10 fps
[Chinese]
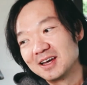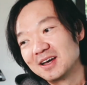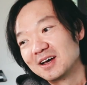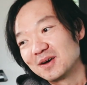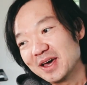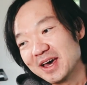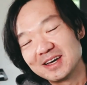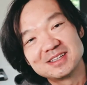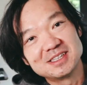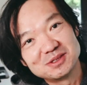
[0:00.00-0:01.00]
OK，
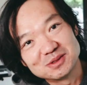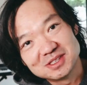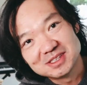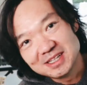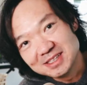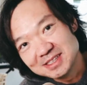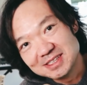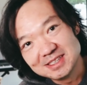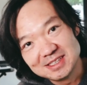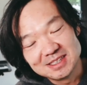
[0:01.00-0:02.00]
这就是这一
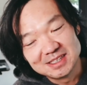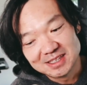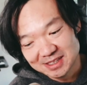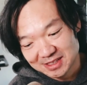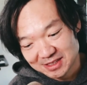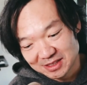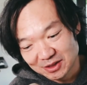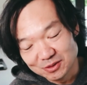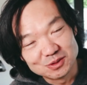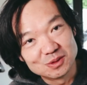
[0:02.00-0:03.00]
期《
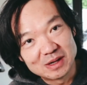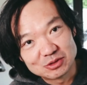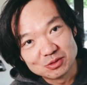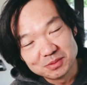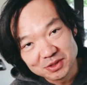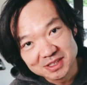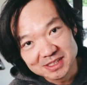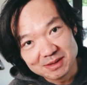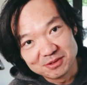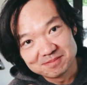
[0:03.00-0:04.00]
狗熊有话说》播客节
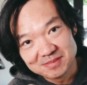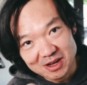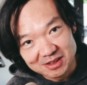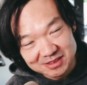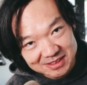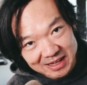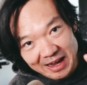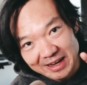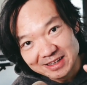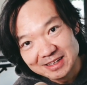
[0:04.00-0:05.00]
目啊，还
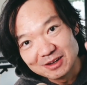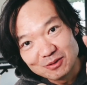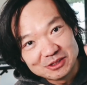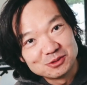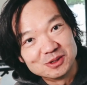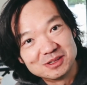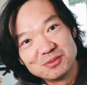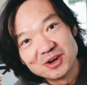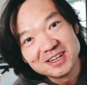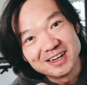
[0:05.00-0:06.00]
可以关注我的播
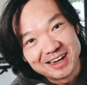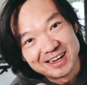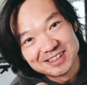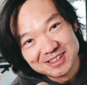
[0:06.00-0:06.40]
客啊。